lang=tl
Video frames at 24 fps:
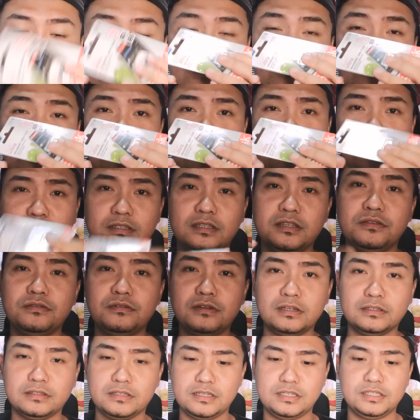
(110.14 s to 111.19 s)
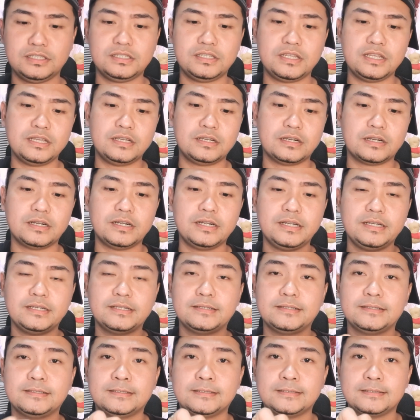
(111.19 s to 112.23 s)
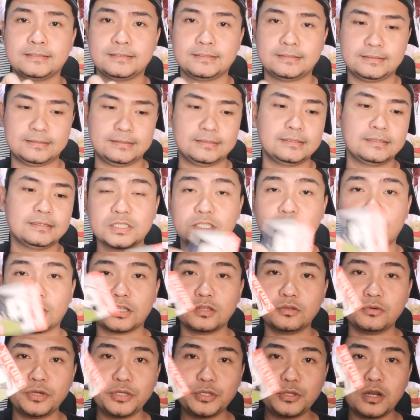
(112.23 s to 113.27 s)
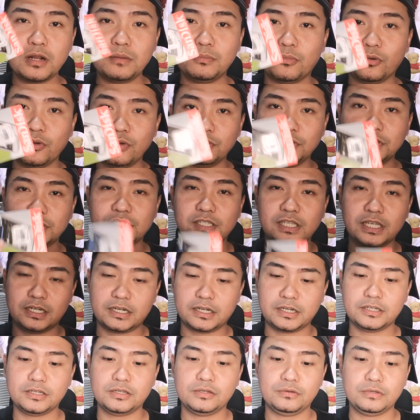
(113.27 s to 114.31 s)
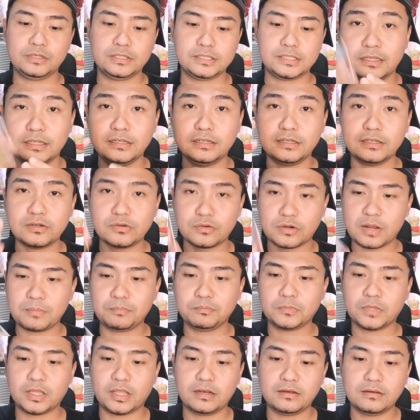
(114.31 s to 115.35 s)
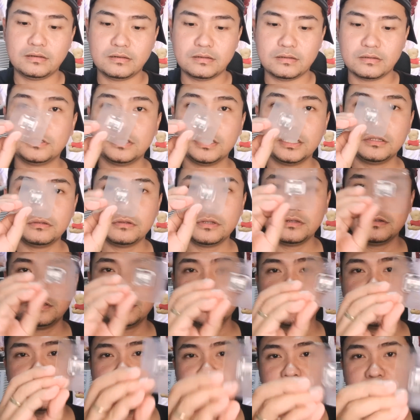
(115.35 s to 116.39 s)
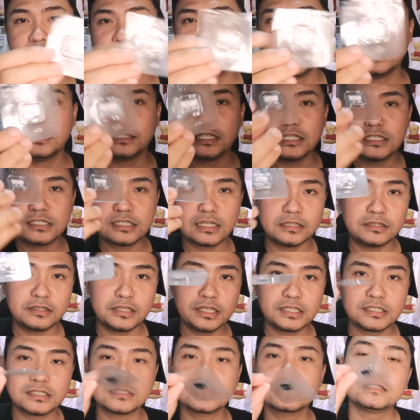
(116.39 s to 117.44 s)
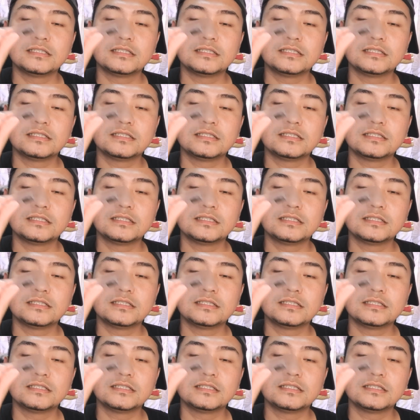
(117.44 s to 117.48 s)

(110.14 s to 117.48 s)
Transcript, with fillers: Buksan muna natin yung ating SD card. Siguraduhin nyo lang po yung SD card nyo is hindi corrupted. Nandito na yung SD card natin, SanDisk